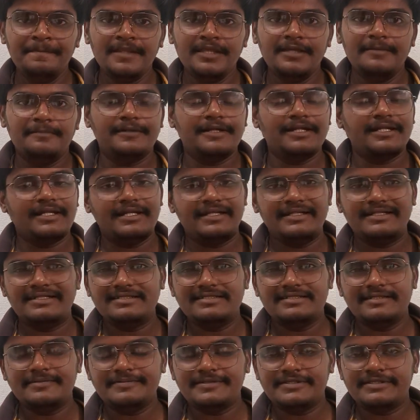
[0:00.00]
இப்போ நான்
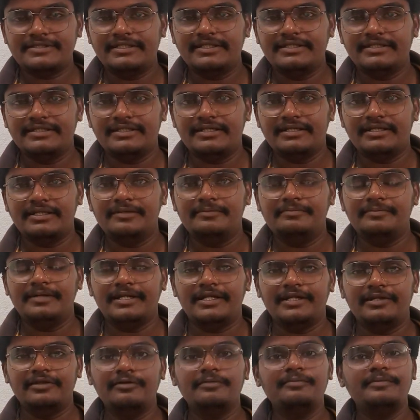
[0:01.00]
ரிலேட்டட் ஜாப்ஸ் தேடிட்டு இருக்கேன்
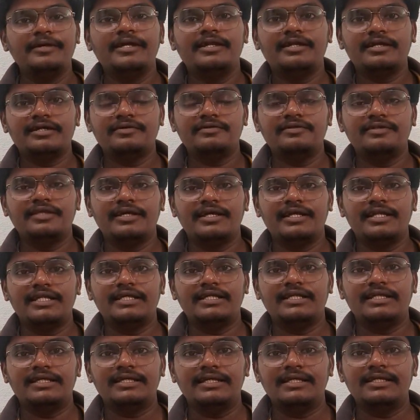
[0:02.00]
பட் இன்னுமே எனக்கு வந்து
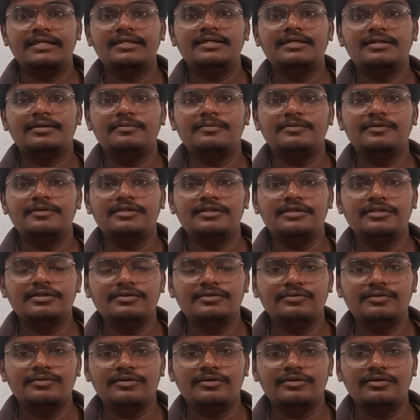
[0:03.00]
கிடைக்கல ஏன்னா நம்ம வந்து
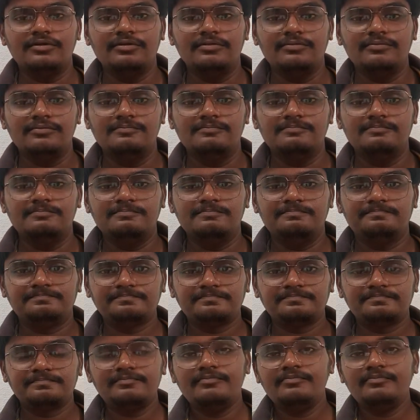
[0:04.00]
ஒரு
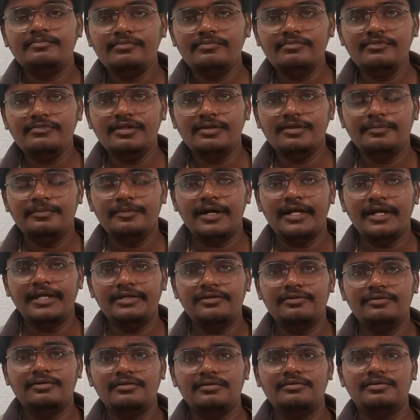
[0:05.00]

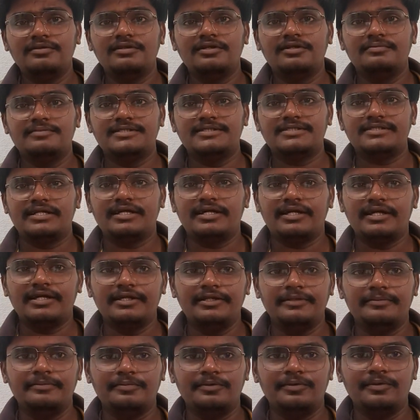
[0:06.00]
பாயிண்ட் அவுட்டில் வந்து நம்ம ஸ்ட்ரக்காகி
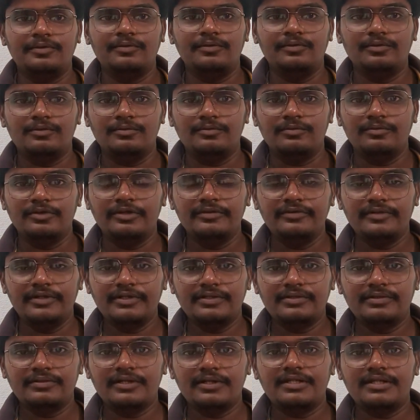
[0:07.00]
நிற்போம் ஒரு முடிவு
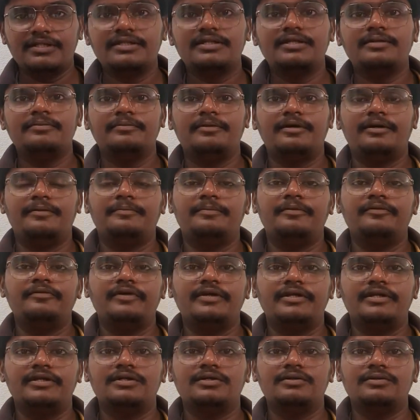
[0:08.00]
எடுக்கணுங்கிறது நம்ம அப்போவே
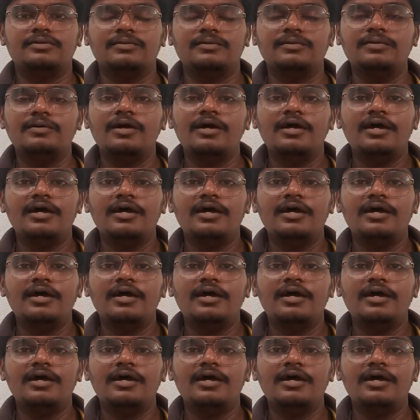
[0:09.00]
எடுக்கணும்